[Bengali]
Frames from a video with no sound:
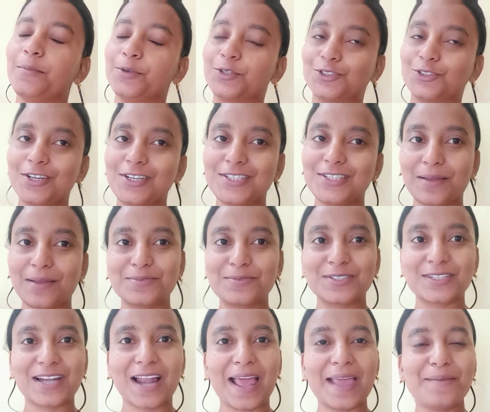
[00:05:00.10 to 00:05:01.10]
অবশ্যই
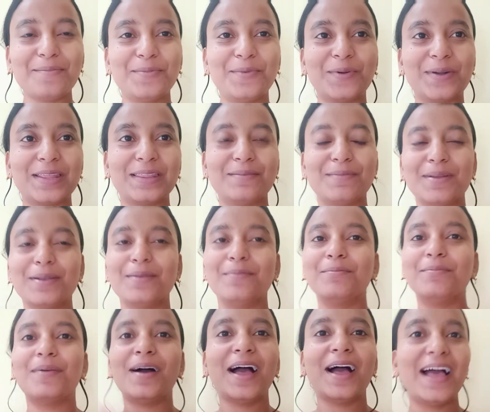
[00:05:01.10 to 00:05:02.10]
সাবস্ক্রাইব করে দেবেন
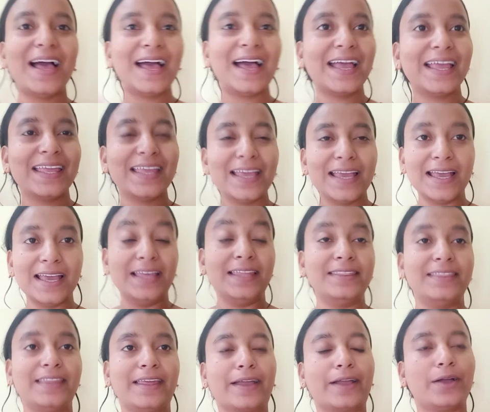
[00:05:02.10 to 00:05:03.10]
বাই
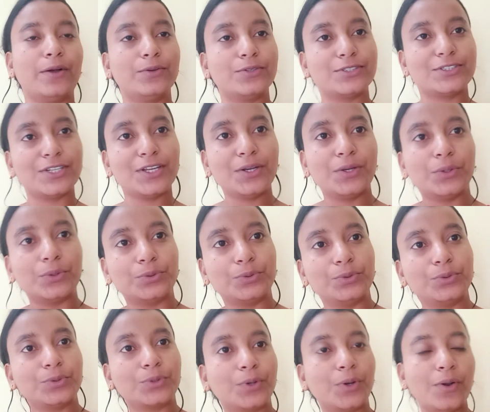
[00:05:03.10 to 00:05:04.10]
দেখা হচ্ছে
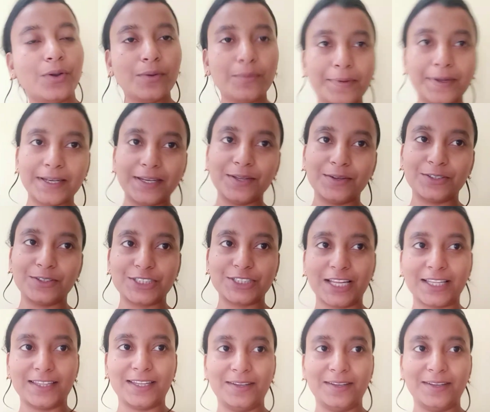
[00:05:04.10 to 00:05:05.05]
নতুন কোনো ভিডিওর সাথে